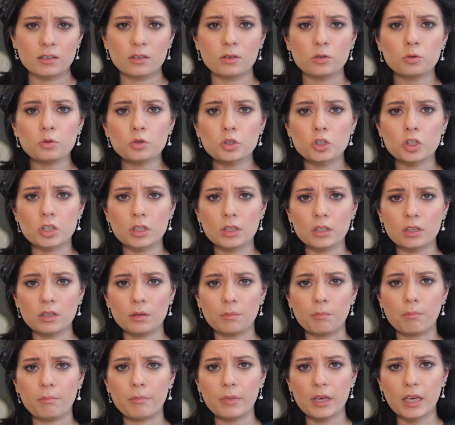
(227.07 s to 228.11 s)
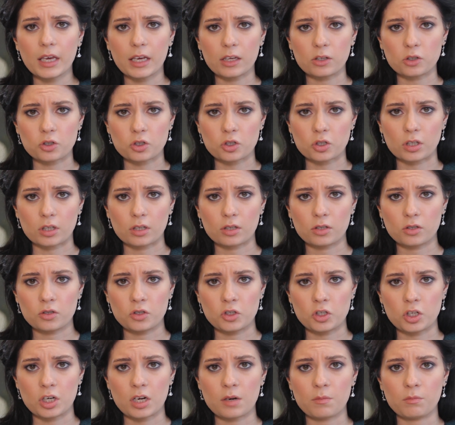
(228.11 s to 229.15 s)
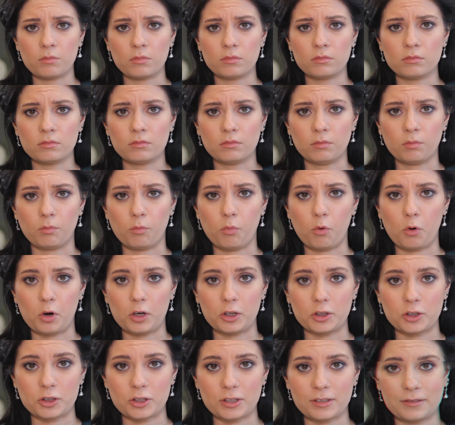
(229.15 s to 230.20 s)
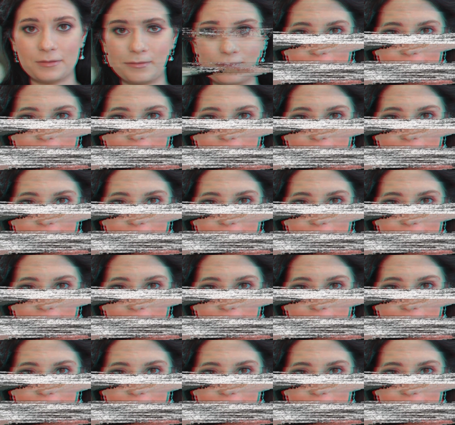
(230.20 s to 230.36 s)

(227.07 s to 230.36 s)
лучше меньше, чем больше.